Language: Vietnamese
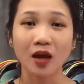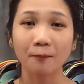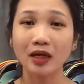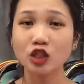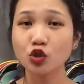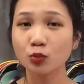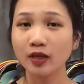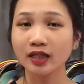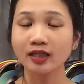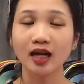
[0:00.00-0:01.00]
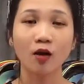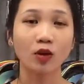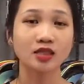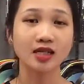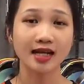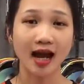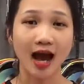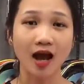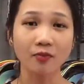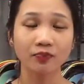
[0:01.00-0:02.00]
bạn chơi trung bình hoặc chơi
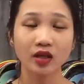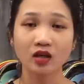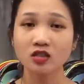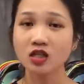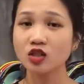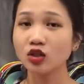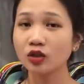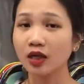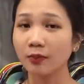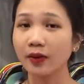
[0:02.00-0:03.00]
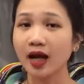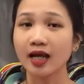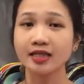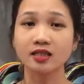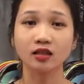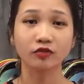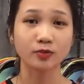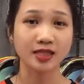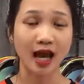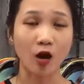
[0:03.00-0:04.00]
khá, chơi chuyên nghiệp hay chơi phong
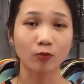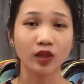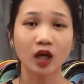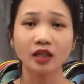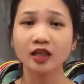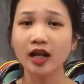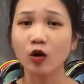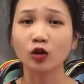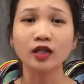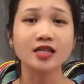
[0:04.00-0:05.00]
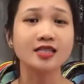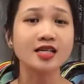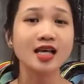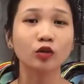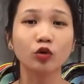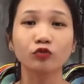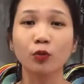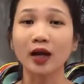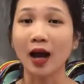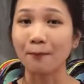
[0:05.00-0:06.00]
trào thì đều có thể dễ dàng thuần phục
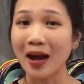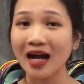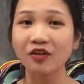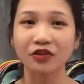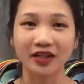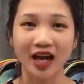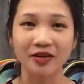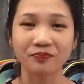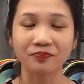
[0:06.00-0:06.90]
cả ba cây vợt này.